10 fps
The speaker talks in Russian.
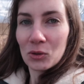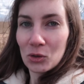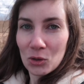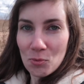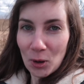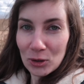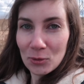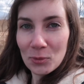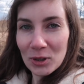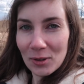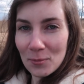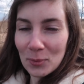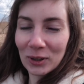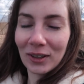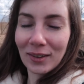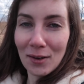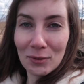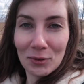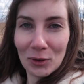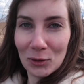Ну что, пойдемте
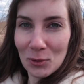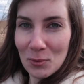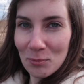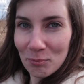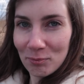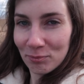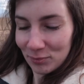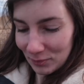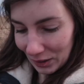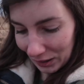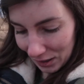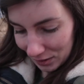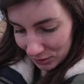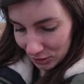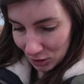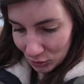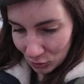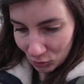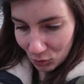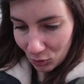подготавливать дом я
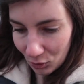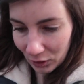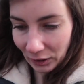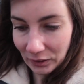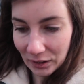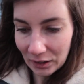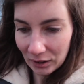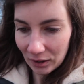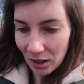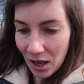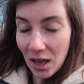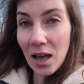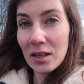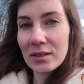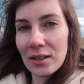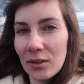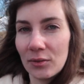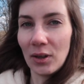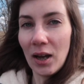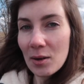расскажу, какие
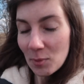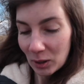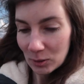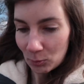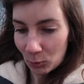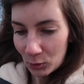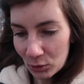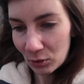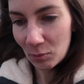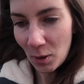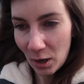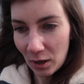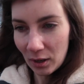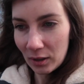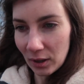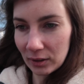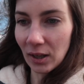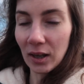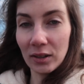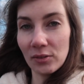слова мы используем,
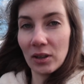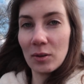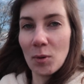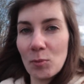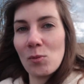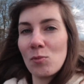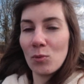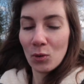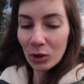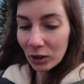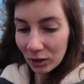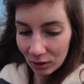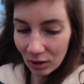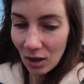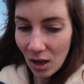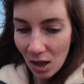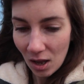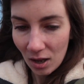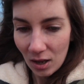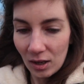когда говорим об уборке.
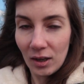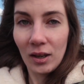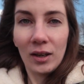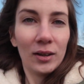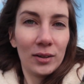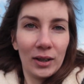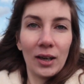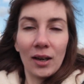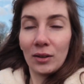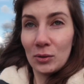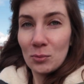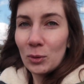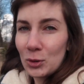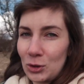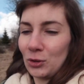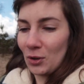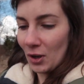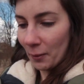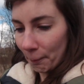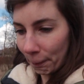Я думаю, что,
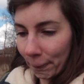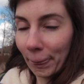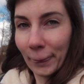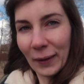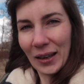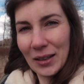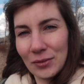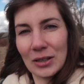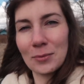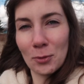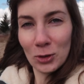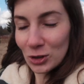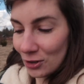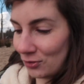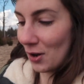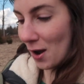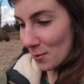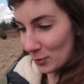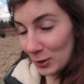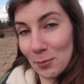возможно,
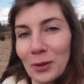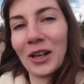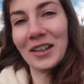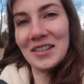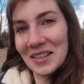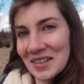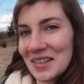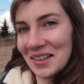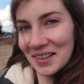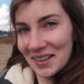вам это пригодится.